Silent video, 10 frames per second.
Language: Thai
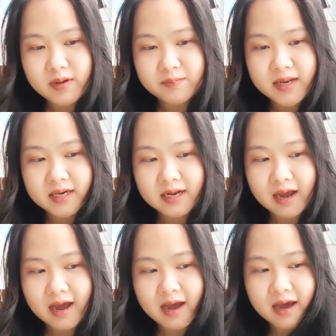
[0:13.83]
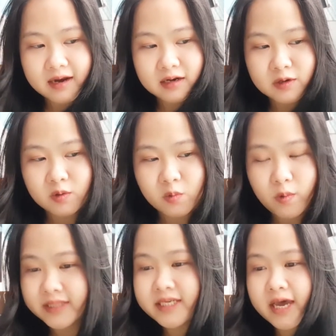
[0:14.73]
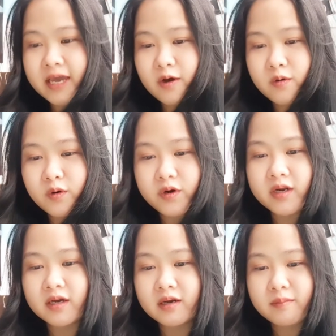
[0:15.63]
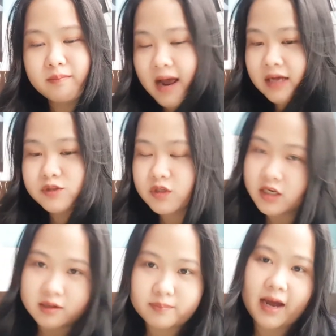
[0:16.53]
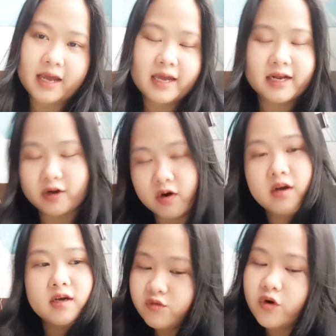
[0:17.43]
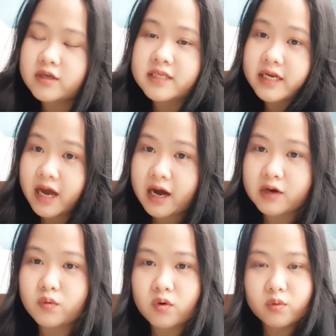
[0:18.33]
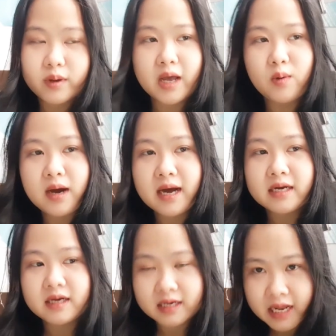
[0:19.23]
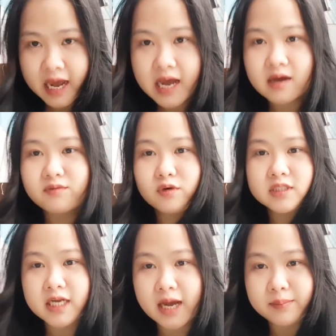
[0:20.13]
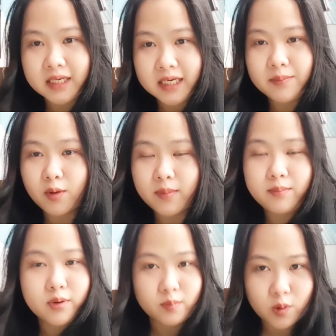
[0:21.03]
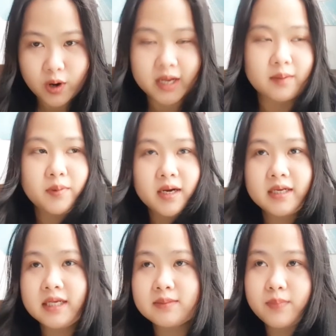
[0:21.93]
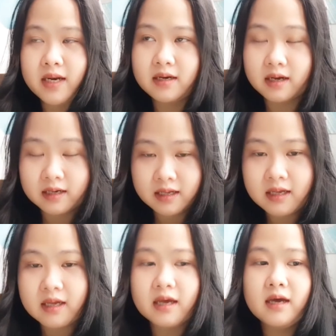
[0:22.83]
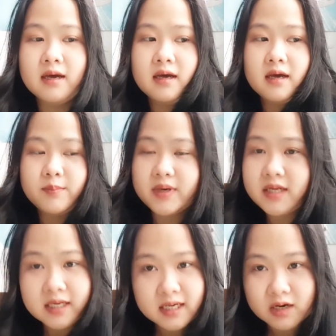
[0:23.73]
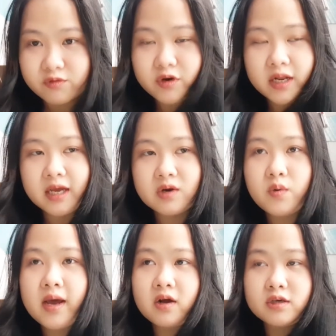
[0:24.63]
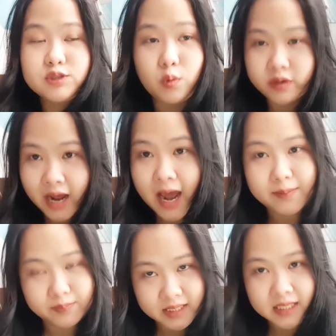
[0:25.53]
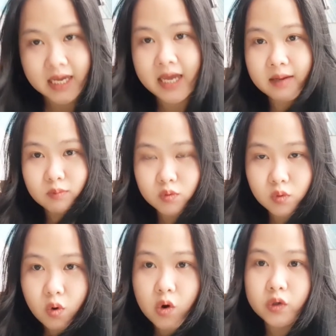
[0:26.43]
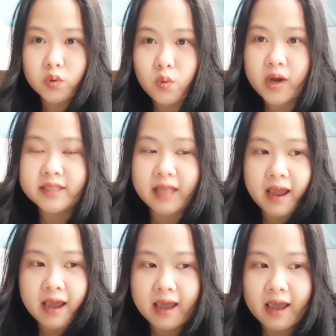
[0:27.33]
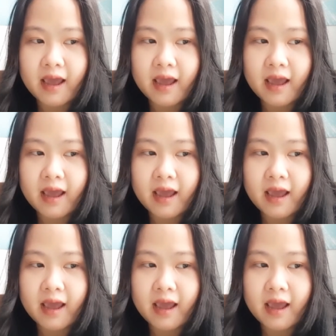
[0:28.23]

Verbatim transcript: มันเป็นการไว้ใจคนคนหนึ่งมากจนเกินไปเนาะฝนสัญญาค่ะทุกคนไว้แล้วว่าเดือนนี้ฝนจะทำคลิปออกมาบ่อยๆเพื่อที่จะเป็นเดือนที่เป็นเดือนเกิดของฝนเองด้วยแล้วก็ส่งท้ายปีให้กับทุกๆคนด้วยแต่